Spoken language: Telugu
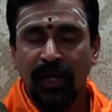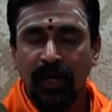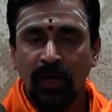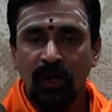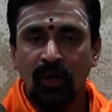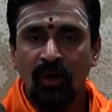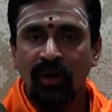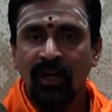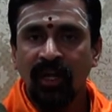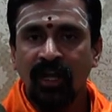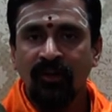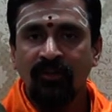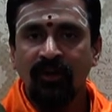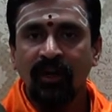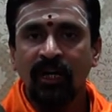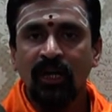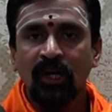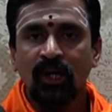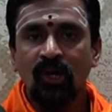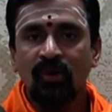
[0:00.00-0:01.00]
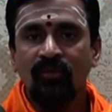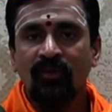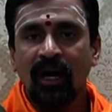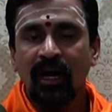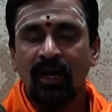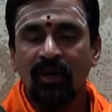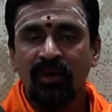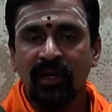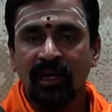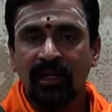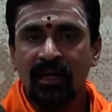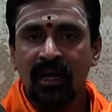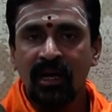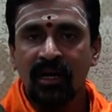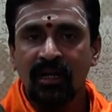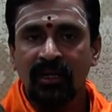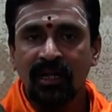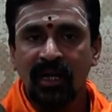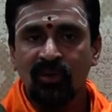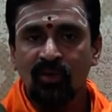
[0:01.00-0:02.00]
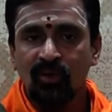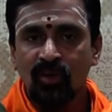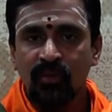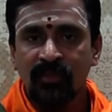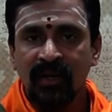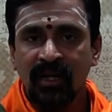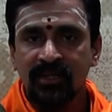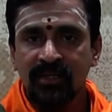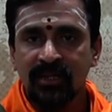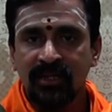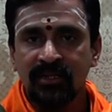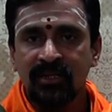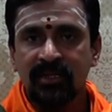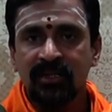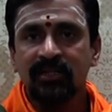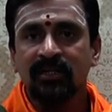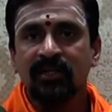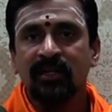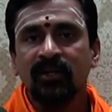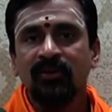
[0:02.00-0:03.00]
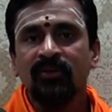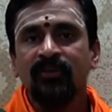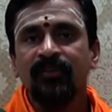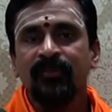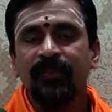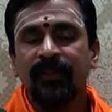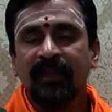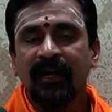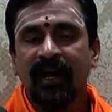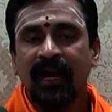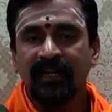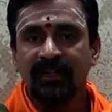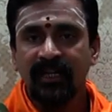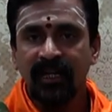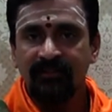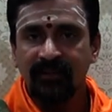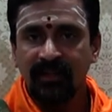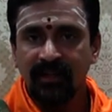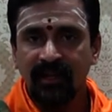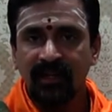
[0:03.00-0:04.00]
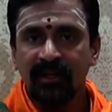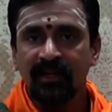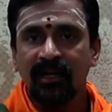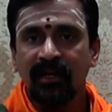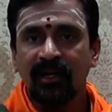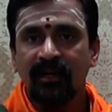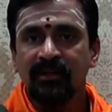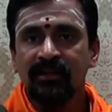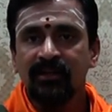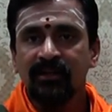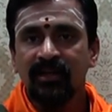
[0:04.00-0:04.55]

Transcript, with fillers: ఇంట్లోనే ఎవరింట్లో వాళ్ళు ఎట్లాగైతే కుంకుమార్చన చేసినారో అదేవిధంగా